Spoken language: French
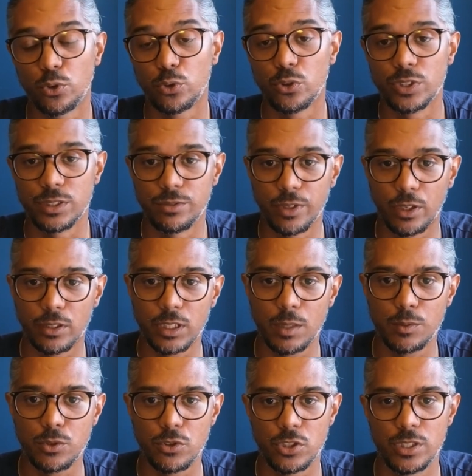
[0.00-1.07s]
entre différentes
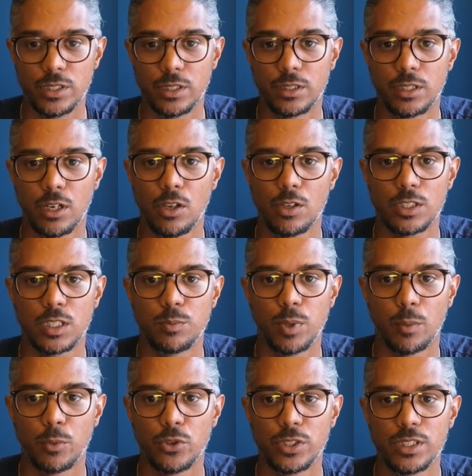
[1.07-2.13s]
tables, ce que je disais tout à l'heure, ce qui
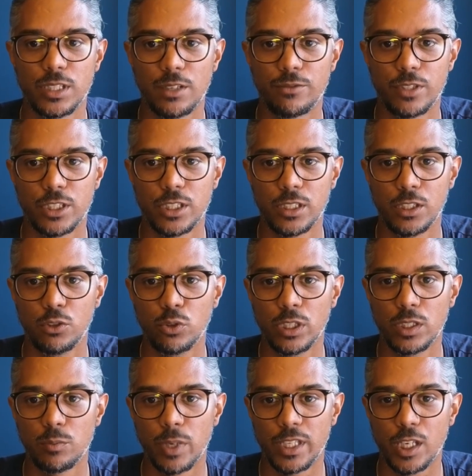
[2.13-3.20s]
permet aussi d'afficher des
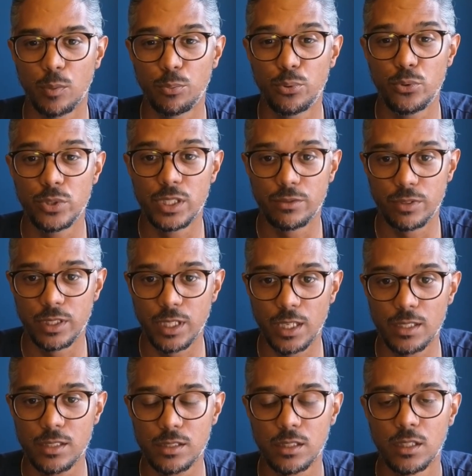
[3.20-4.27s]
données de manière plus
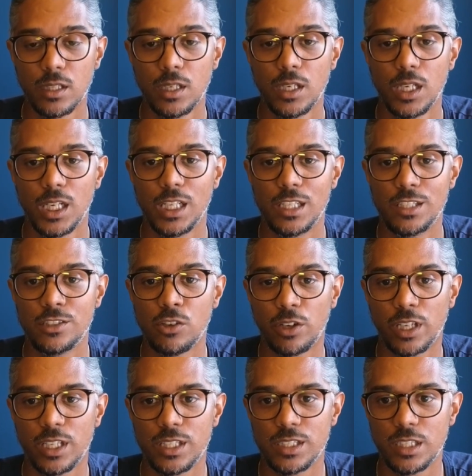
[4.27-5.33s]
efficace et de les
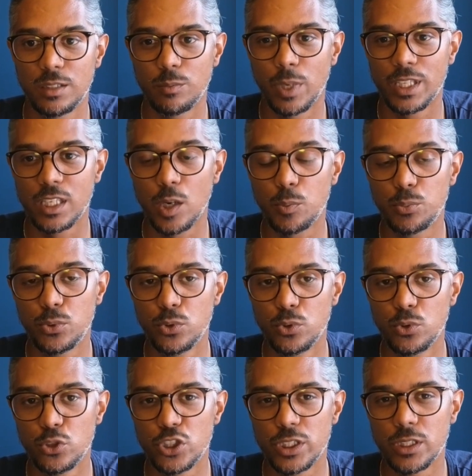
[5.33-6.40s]
organiser de manière plus
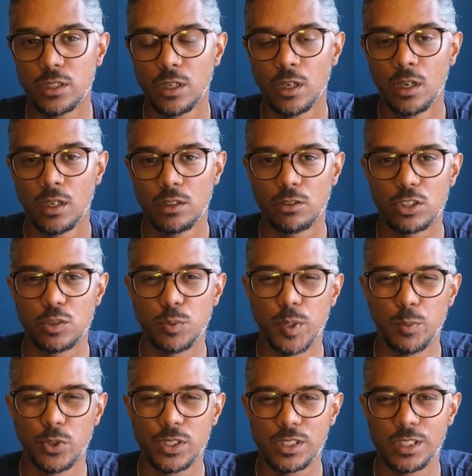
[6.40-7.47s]
logique. Donc,
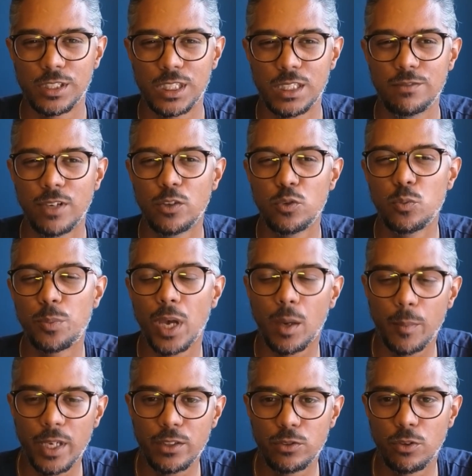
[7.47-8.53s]
typiquement, c'est ce qui va nous
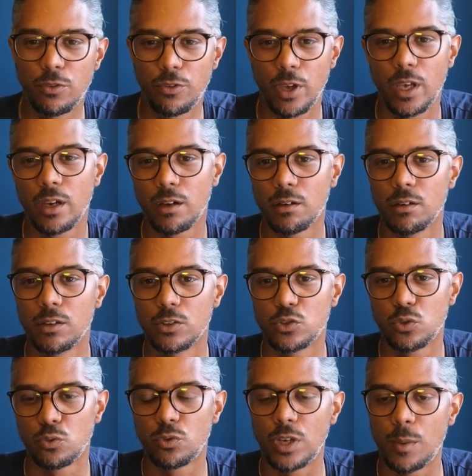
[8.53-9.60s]
permettre de faire euh, ce
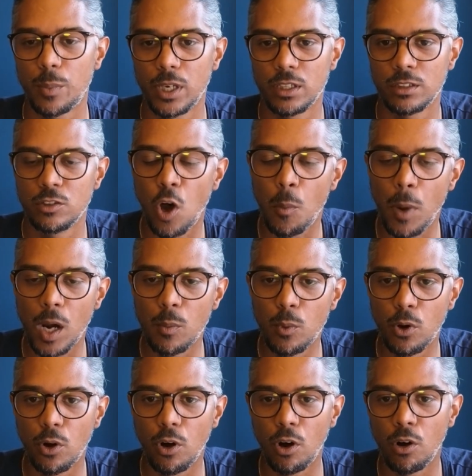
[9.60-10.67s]
qu'on appelle
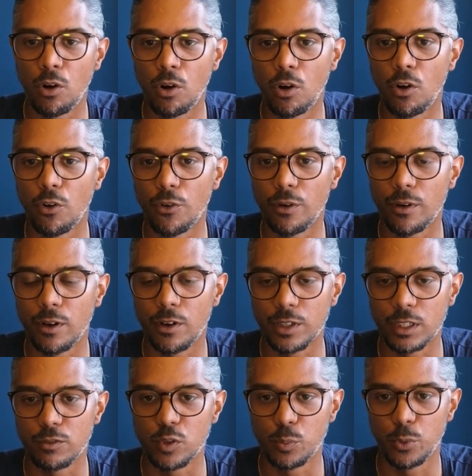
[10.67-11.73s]
normalement en, en
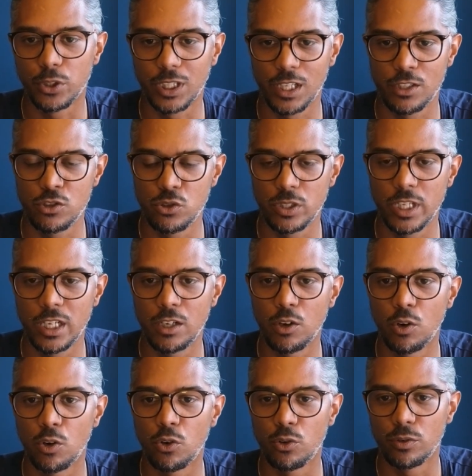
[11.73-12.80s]
développement traditionnel et en